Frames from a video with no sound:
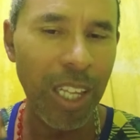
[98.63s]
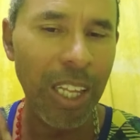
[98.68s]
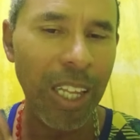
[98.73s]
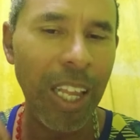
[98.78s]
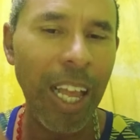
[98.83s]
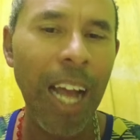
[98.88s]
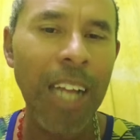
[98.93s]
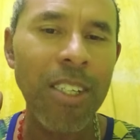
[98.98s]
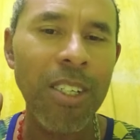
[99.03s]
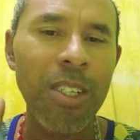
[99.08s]

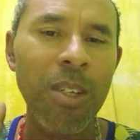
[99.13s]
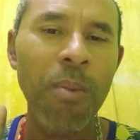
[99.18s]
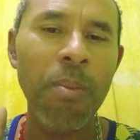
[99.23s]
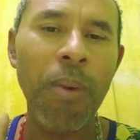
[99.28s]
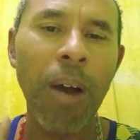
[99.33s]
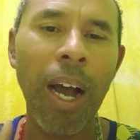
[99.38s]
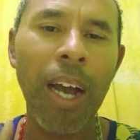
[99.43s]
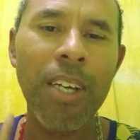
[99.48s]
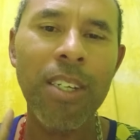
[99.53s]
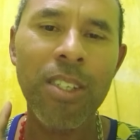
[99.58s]
Trato
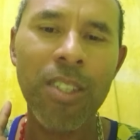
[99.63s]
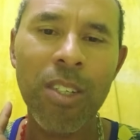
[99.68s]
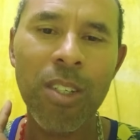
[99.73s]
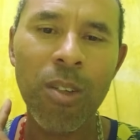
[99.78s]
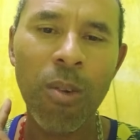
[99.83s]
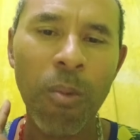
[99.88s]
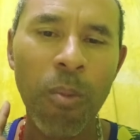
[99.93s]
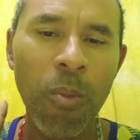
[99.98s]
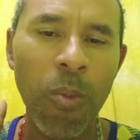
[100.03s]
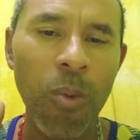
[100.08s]

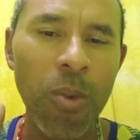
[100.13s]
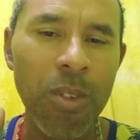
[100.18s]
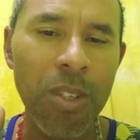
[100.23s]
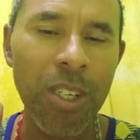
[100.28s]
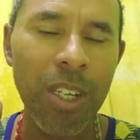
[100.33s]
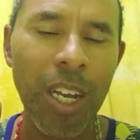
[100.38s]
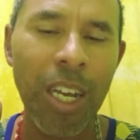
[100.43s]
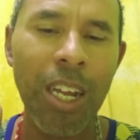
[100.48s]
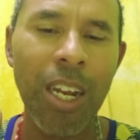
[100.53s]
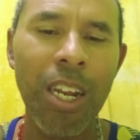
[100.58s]
demais.
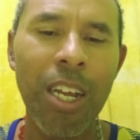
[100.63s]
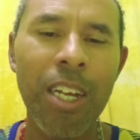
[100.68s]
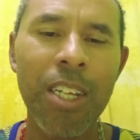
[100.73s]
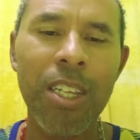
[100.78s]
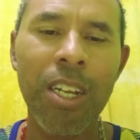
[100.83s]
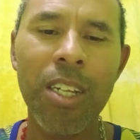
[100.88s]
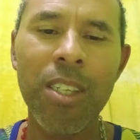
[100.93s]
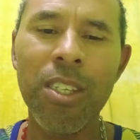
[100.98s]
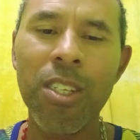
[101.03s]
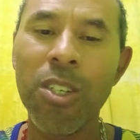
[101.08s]
Música e
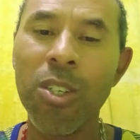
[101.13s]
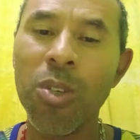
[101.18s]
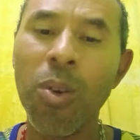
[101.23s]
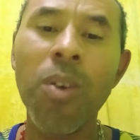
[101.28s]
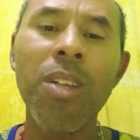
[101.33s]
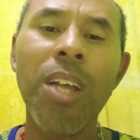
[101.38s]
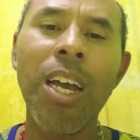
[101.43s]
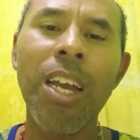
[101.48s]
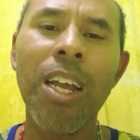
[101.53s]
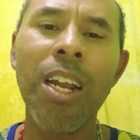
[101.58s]
letra de
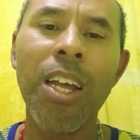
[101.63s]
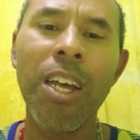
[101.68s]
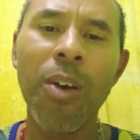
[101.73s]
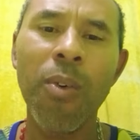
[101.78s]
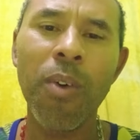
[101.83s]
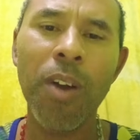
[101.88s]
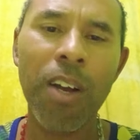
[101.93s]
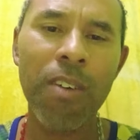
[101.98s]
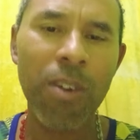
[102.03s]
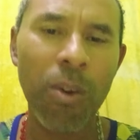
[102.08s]
Jodaí
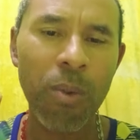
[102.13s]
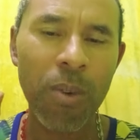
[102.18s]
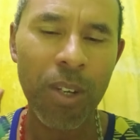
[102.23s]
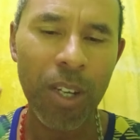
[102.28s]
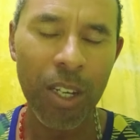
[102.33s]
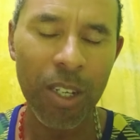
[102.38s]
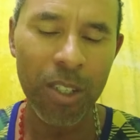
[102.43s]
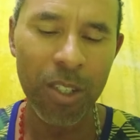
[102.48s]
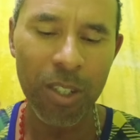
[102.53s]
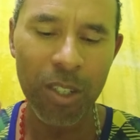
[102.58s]
Leão
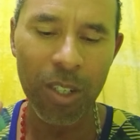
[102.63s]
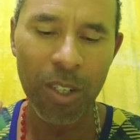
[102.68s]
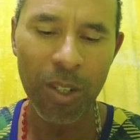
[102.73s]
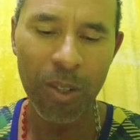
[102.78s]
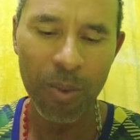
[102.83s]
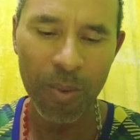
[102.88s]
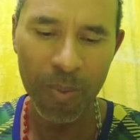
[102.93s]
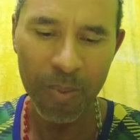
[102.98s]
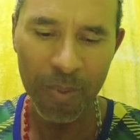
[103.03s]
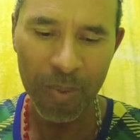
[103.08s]
Cavalcante.
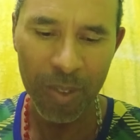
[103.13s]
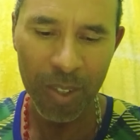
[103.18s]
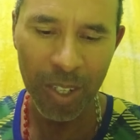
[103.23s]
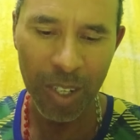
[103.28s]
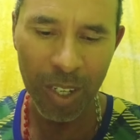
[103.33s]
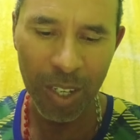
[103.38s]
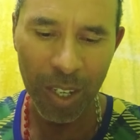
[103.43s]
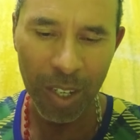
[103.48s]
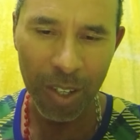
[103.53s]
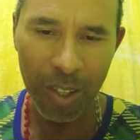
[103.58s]

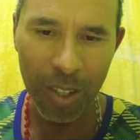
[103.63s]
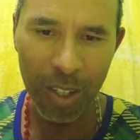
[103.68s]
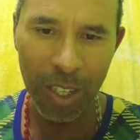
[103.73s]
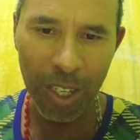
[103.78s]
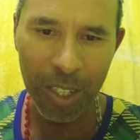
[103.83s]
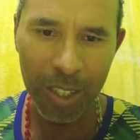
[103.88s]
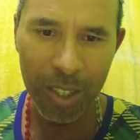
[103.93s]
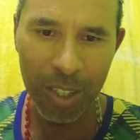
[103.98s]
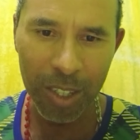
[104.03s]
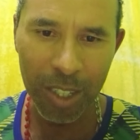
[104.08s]

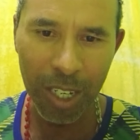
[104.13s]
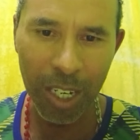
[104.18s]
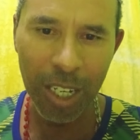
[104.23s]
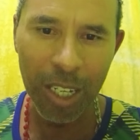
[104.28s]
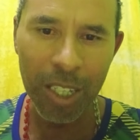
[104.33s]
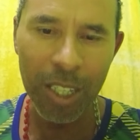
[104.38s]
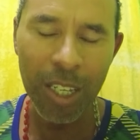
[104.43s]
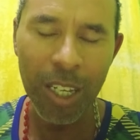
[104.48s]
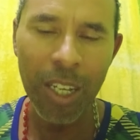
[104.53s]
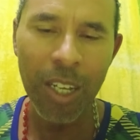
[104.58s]
Dia
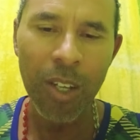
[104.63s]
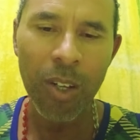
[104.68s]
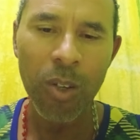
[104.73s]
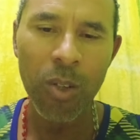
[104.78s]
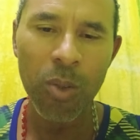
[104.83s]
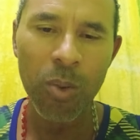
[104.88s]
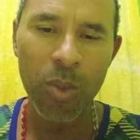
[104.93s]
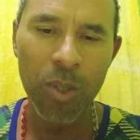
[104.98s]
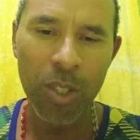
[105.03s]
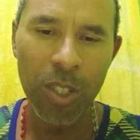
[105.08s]
30
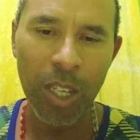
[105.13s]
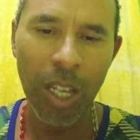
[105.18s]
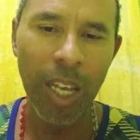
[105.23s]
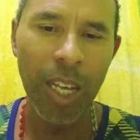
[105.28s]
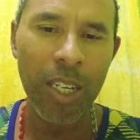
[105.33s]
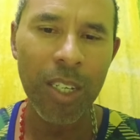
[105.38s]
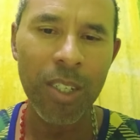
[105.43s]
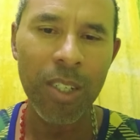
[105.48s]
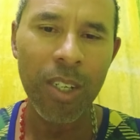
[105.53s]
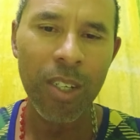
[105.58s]
de
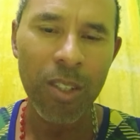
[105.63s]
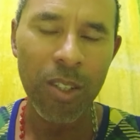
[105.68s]
6 de